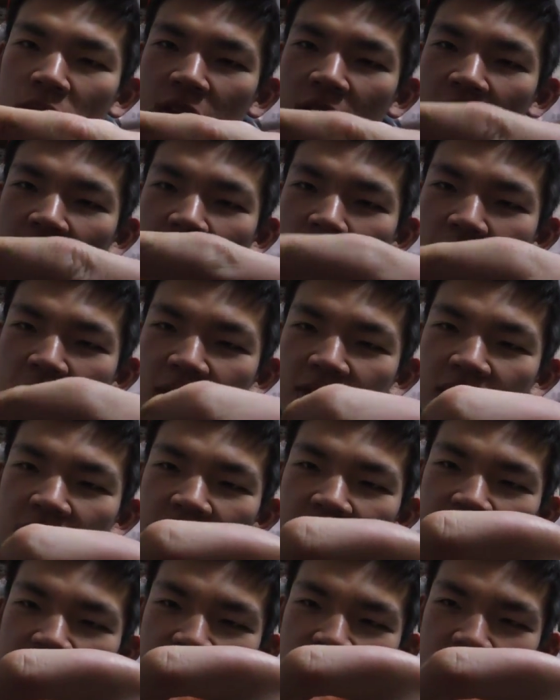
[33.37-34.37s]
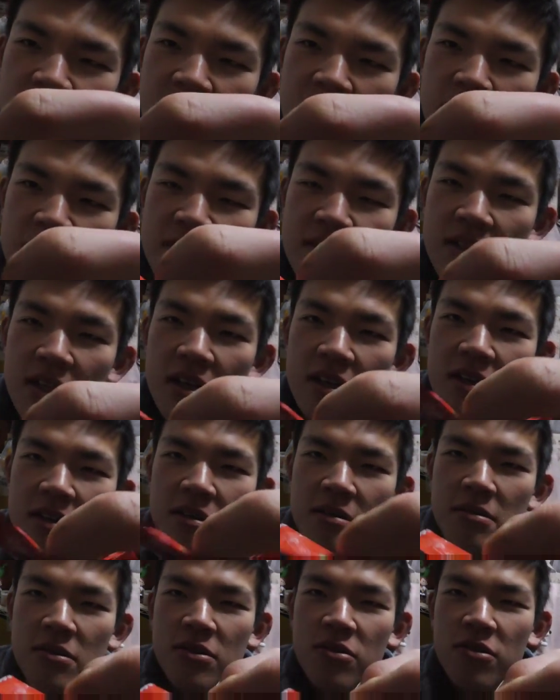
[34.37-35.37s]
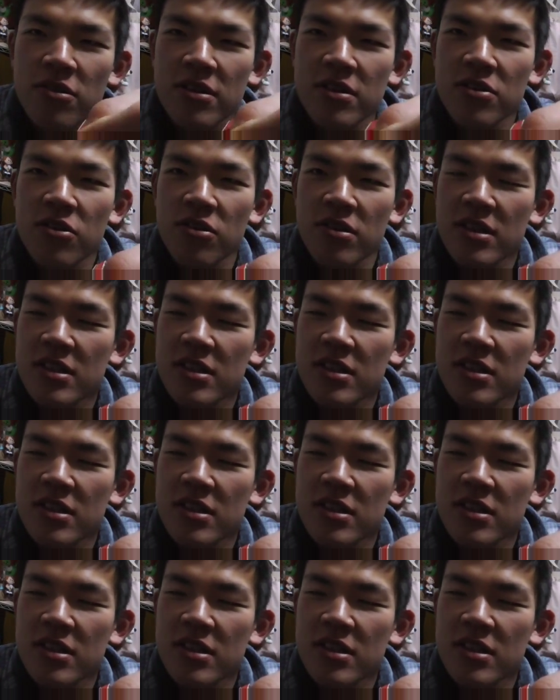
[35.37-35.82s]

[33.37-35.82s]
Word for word: なんかメッセージが書いてありますね。こういう